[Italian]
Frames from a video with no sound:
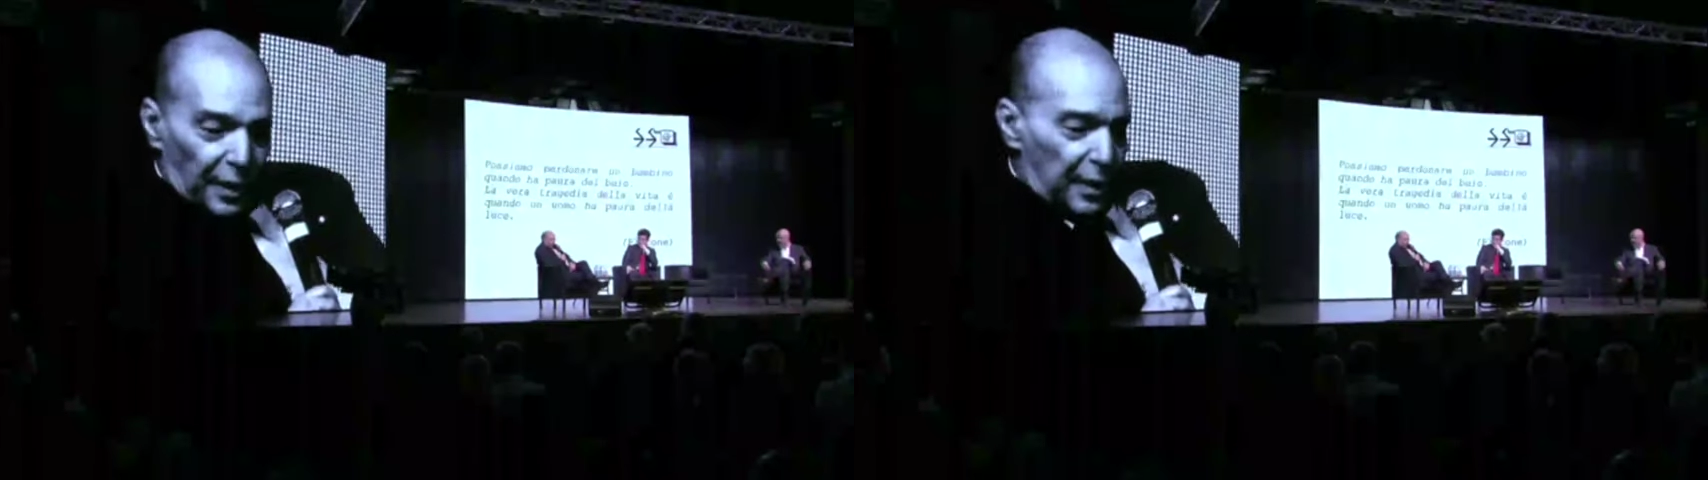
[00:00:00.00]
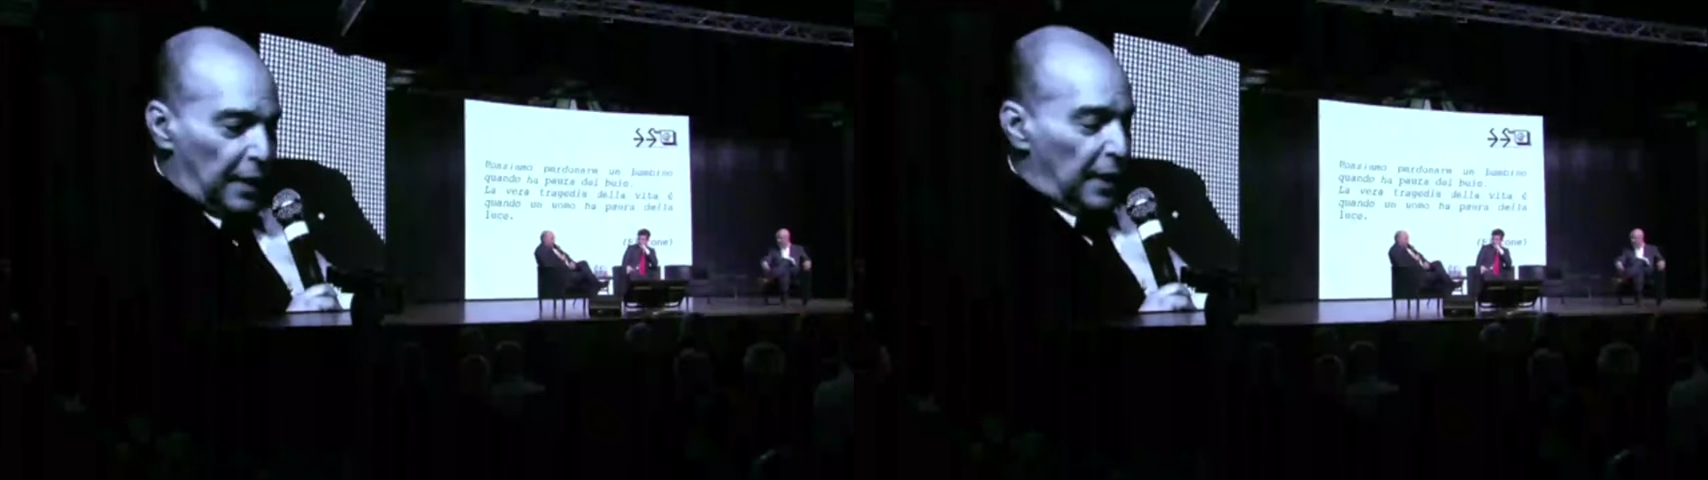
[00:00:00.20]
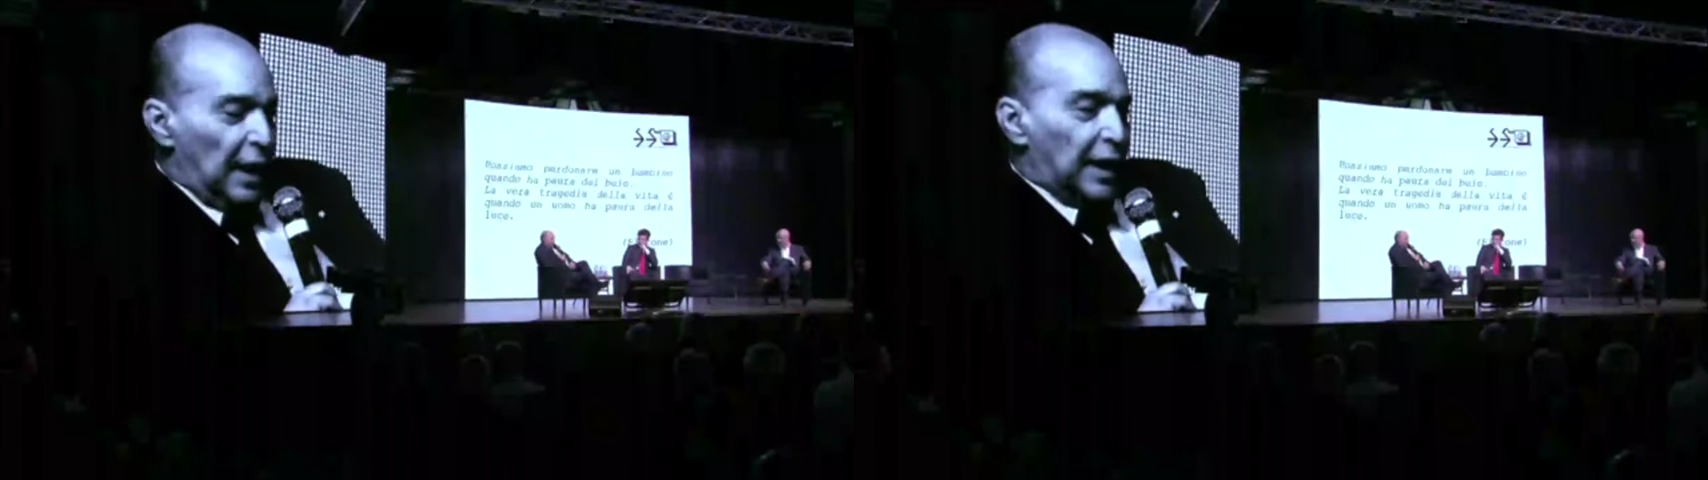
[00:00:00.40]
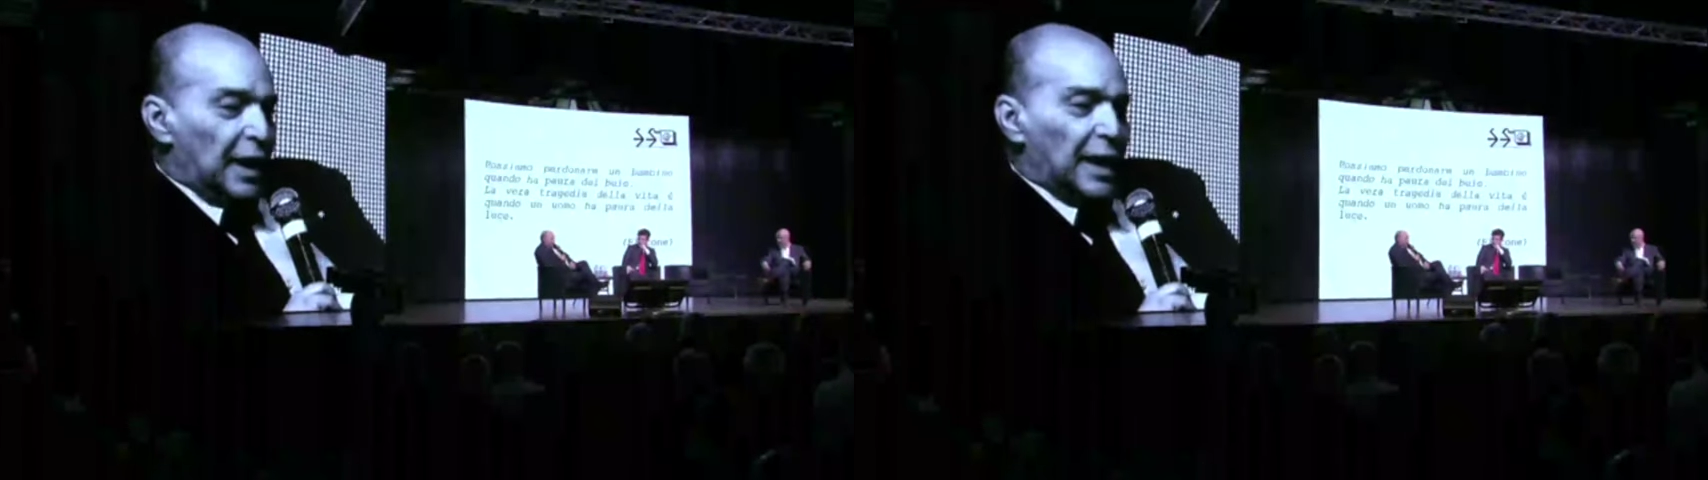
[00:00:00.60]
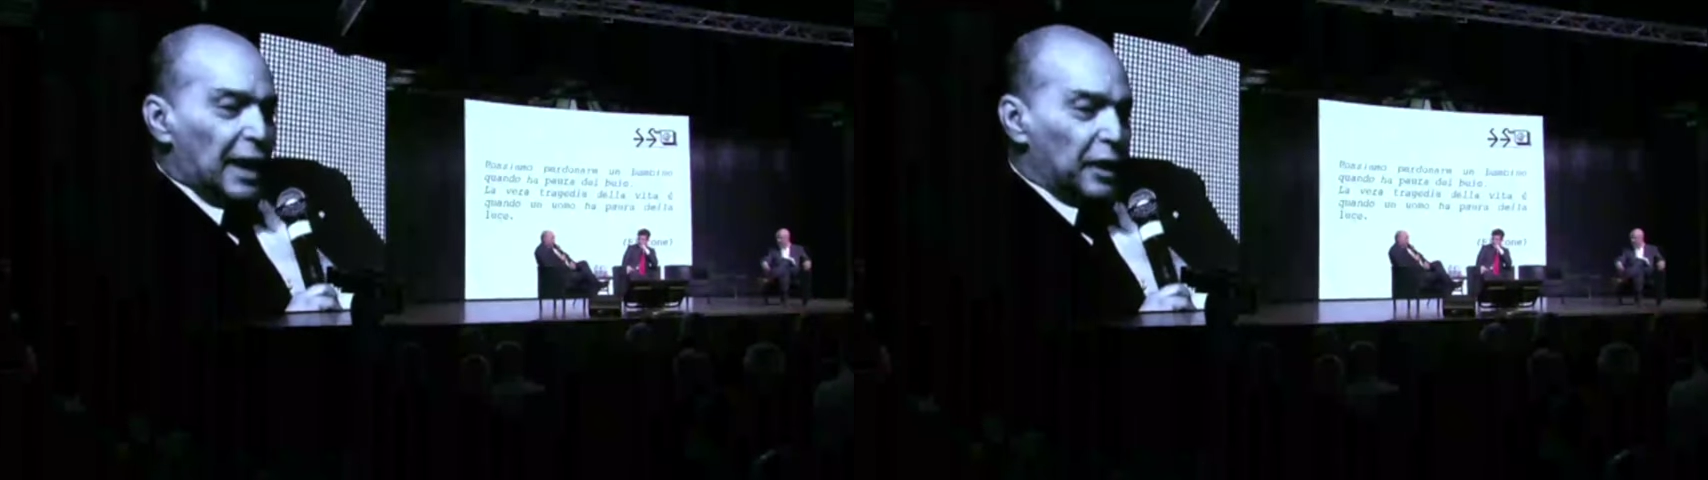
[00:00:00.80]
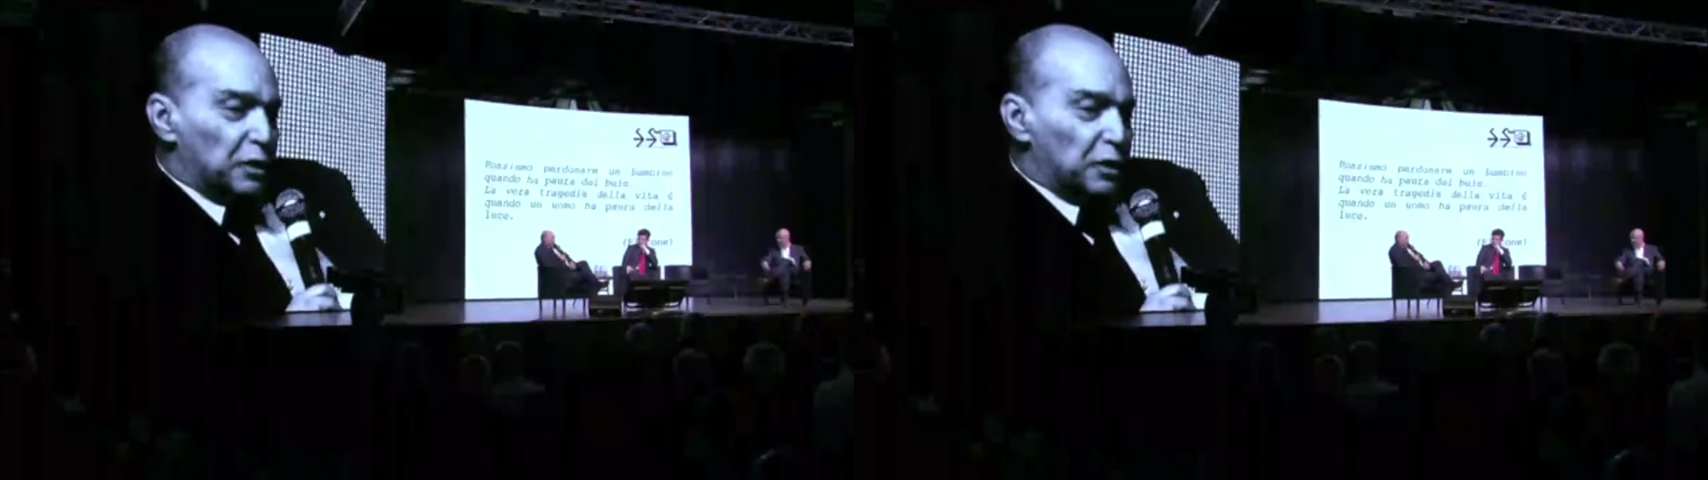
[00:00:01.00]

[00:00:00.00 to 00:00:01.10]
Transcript: è che il cancro sia